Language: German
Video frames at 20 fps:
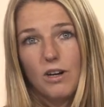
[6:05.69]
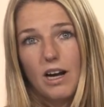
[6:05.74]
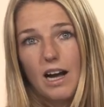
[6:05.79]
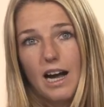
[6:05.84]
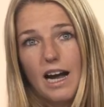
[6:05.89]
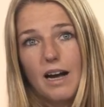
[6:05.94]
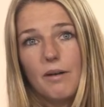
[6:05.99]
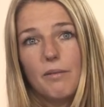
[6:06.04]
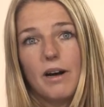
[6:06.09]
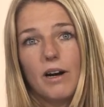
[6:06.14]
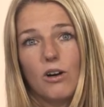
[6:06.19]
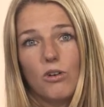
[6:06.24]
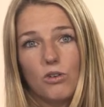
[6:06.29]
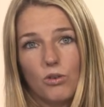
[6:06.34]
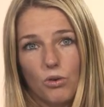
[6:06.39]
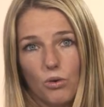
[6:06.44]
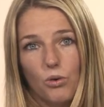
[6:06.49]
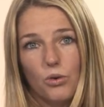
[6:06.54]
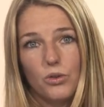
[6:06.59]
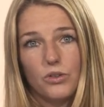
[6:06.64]
aber auch
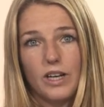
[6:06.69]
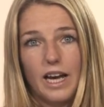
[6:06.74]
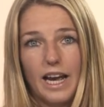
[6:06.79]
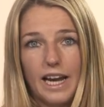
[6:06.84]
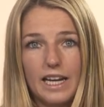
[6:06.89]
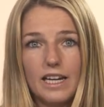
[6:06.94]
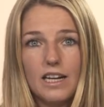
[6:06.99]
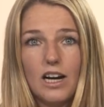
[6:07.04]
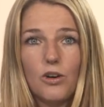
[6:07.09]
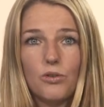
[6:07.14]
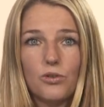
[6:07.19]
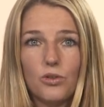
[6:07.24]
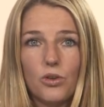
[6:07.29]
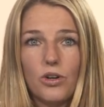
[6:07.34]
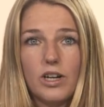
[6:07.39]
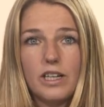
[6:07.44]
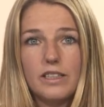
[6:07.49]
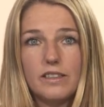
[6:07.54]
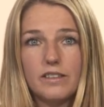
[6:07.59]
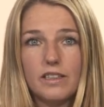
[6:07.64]
große
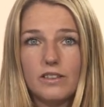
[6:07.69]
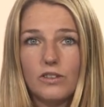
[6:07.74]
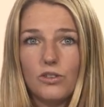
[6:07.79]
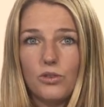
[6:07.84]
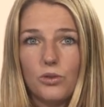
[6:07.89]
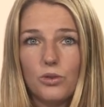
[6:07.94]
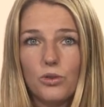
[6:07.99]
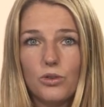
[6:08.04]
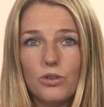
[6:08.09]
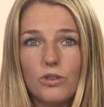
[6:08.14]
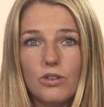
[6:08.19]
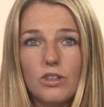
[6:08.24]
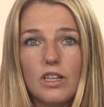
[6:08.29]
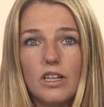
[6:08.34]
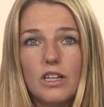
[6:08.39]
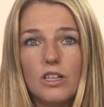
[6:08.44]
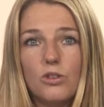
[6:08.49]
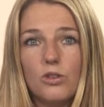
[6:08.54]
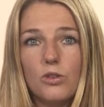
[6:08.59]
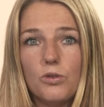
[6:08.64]
Einkaufsorganisationen
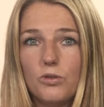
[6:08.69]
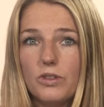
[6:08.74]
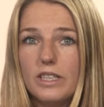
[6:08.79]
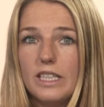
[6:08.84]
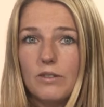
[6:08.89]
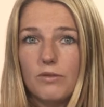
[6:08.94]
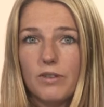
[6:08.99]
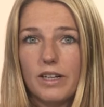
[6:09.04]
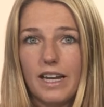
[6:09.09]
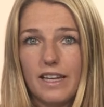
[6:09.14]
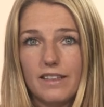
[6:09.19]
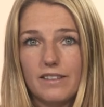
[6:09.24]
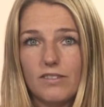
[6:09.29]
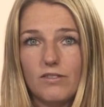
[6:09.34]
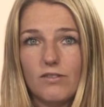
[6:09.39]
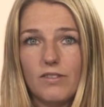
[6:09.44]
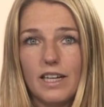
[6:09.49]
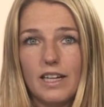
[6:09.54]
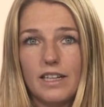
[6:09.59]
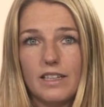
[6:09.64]
dürfen nicht
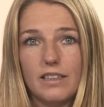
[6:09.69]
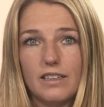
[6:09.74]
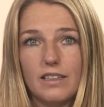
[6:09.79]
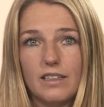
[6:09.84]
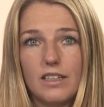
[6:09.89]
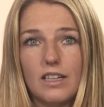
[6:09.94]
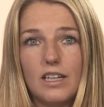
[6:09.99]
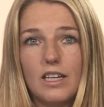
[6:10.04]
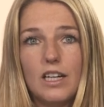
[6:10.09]
vergessen werden.